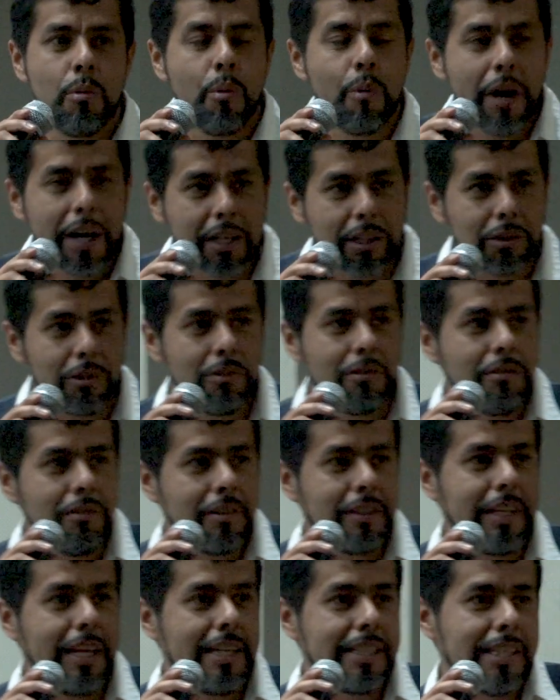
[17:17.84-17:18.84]
cuarto
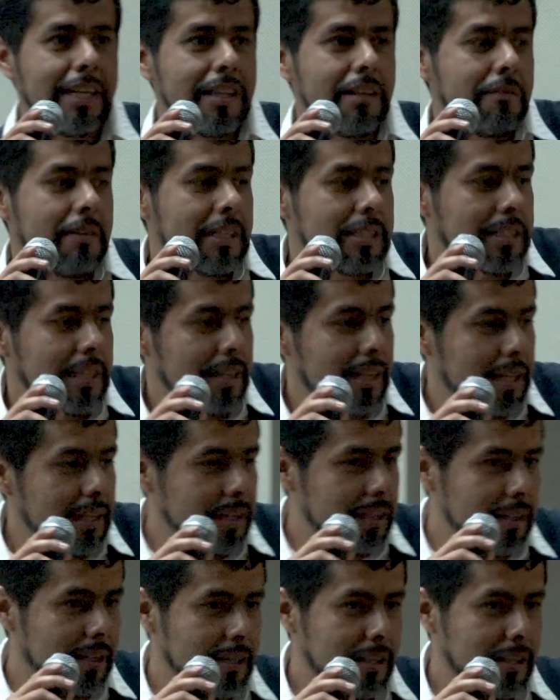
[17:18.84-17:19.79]
de esa diversidad.